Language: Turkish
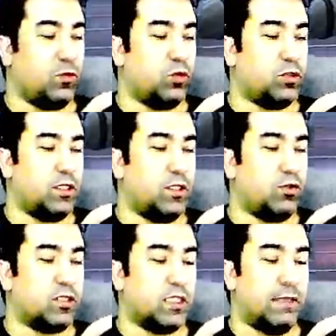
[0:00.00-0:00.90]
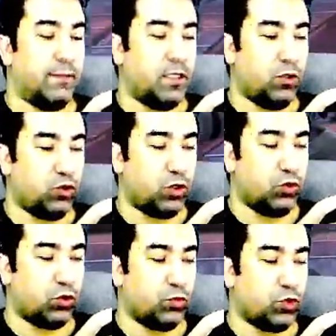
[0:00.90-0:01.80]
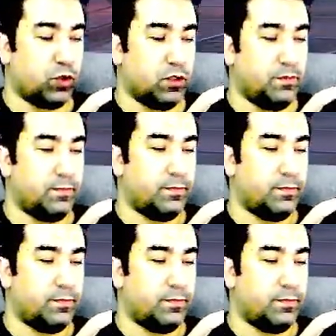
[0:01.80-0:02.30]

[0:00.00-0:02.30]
Önce L3 atalım. Hem L3'ü de görmüş olalım.